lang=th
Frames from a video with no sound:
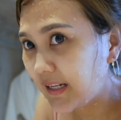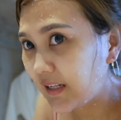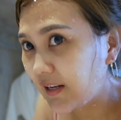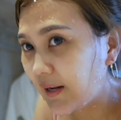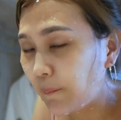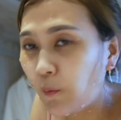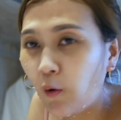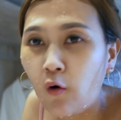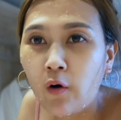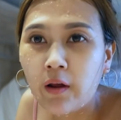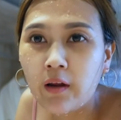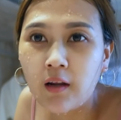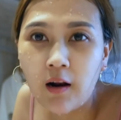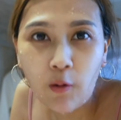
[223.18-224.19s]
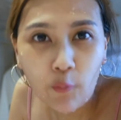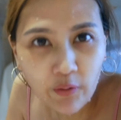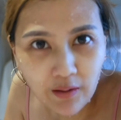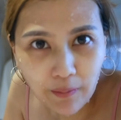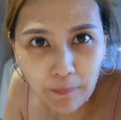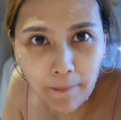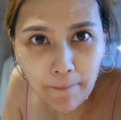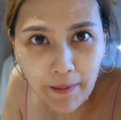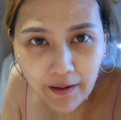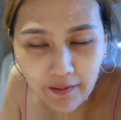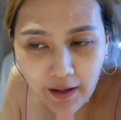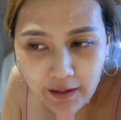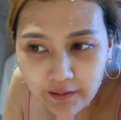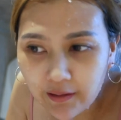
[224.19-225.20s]
จเรียบร้อยเดี๋ยวเราก็จะไปมาร์ก
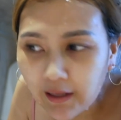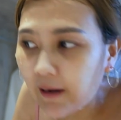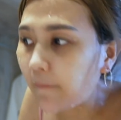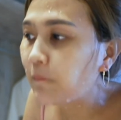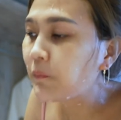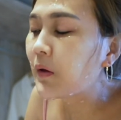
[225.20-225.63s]
หน้ากันค่ะ